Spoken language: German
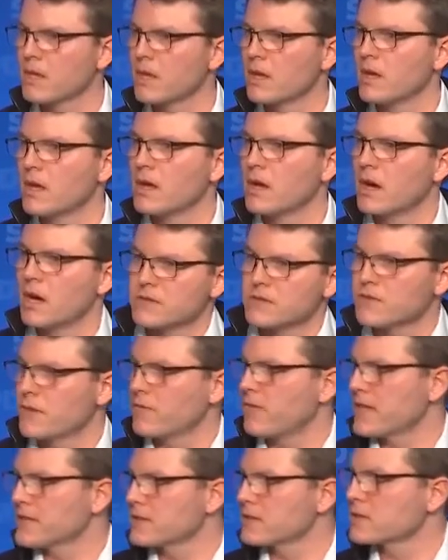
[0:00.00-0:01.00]
Aus
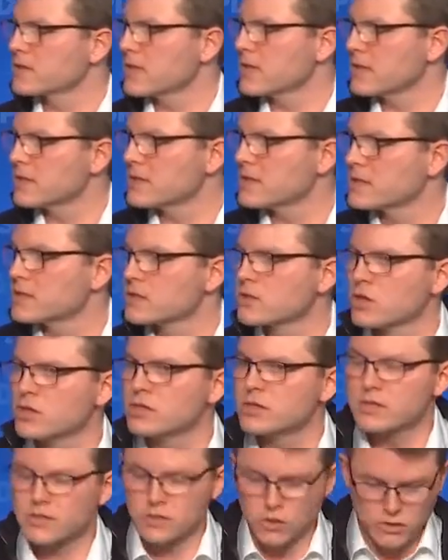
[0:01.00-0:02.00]
verfassungsrechtlichen Gründen
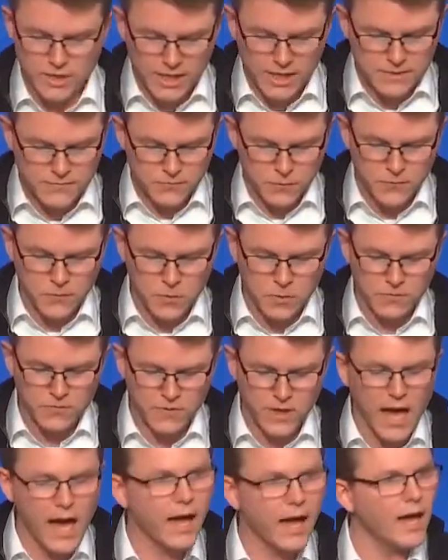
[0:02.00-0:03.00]
zunächst für fünf
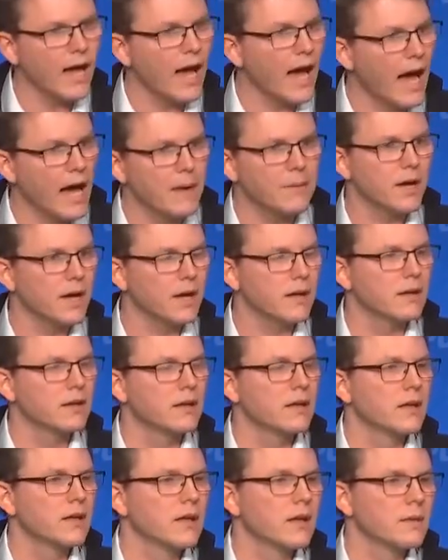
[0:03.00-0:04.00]
Jahre, aber
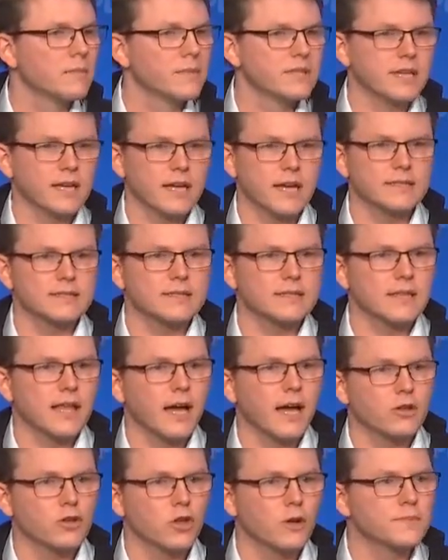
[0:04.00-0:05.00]
mit der ganz
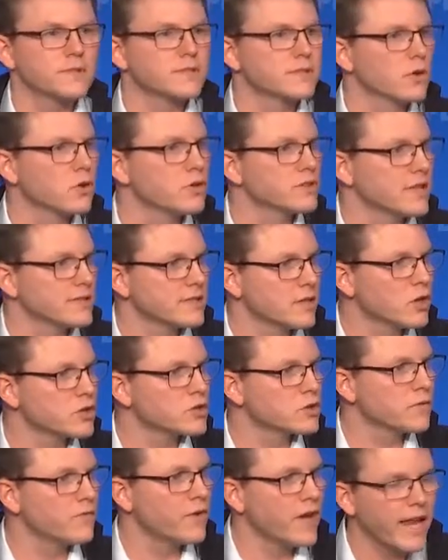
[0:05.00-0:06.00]
klaren Option, das auch
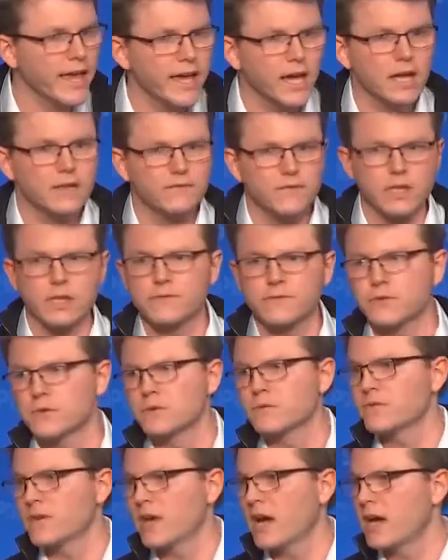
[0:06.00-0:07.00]
zu verlängern, wenn in
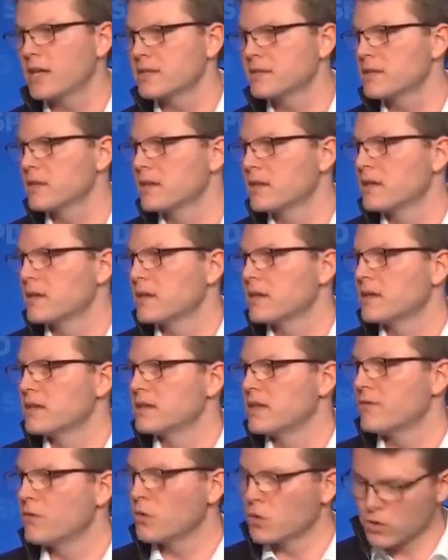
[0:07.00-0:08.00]
fünf Jahren
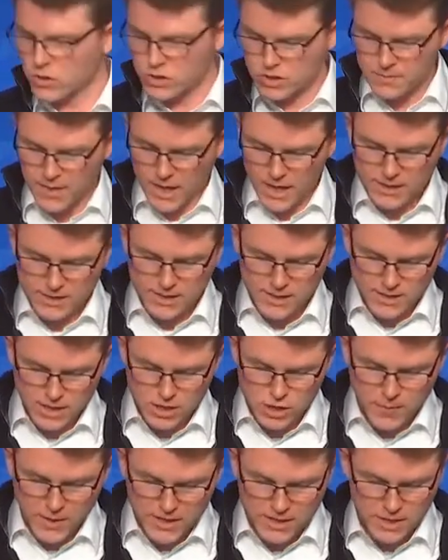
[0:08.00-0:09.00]
der Wohnungsmarkt nicht
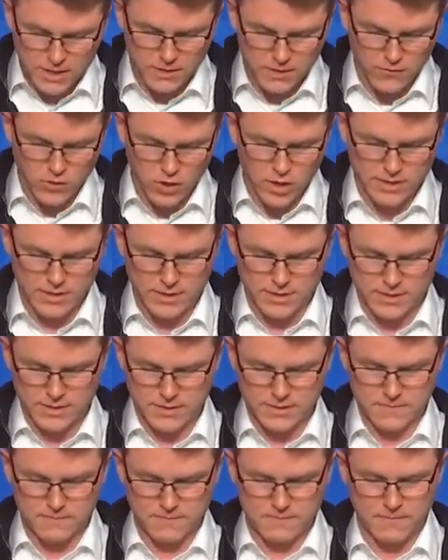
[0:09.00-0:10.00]
entspannter geworden
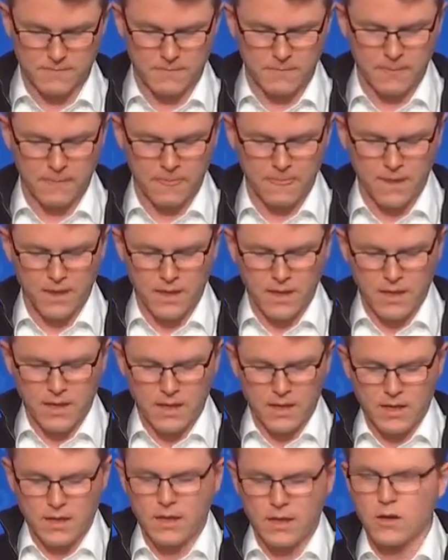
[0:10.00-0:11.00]
ist.
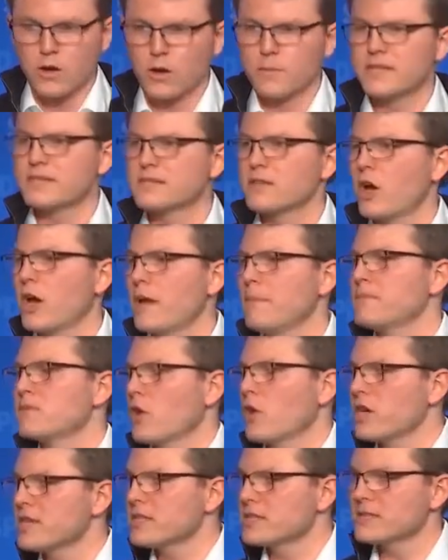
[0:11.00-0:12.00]
Und mit so einem
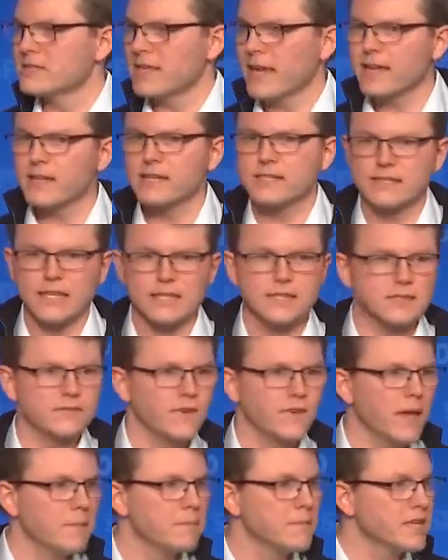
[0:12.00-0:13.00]
solchen Deckel setzen
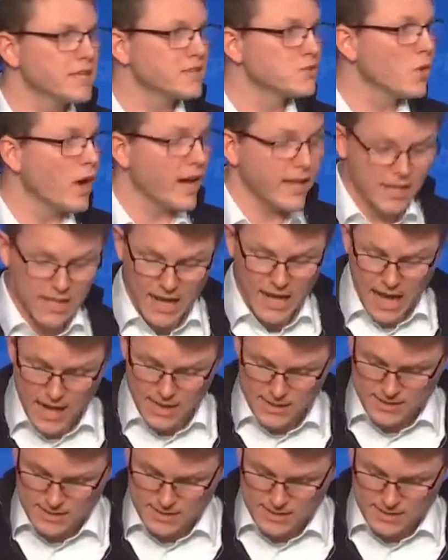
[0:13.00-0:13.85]
wir eben nicht nur ein klares